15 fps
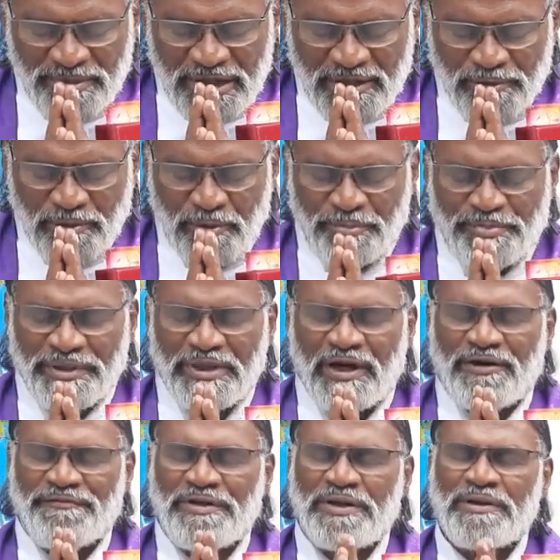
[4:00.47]
ஜெபிக்கிறோம்
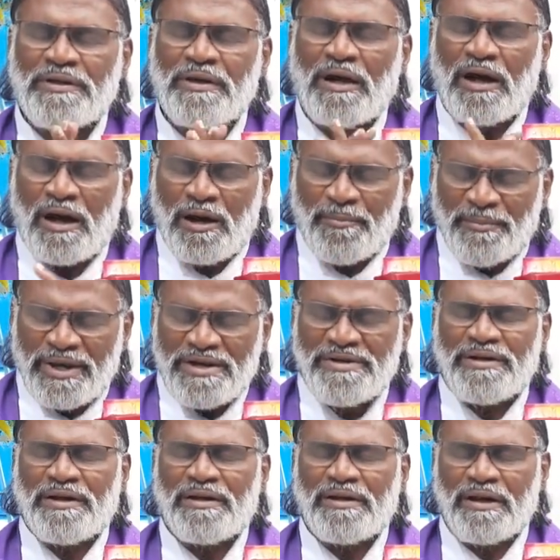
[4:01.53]
பிதாவே
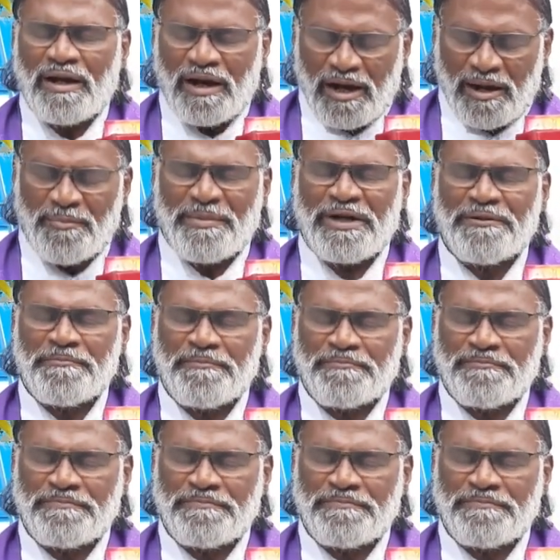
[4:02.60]
ஆமென் ஆமென்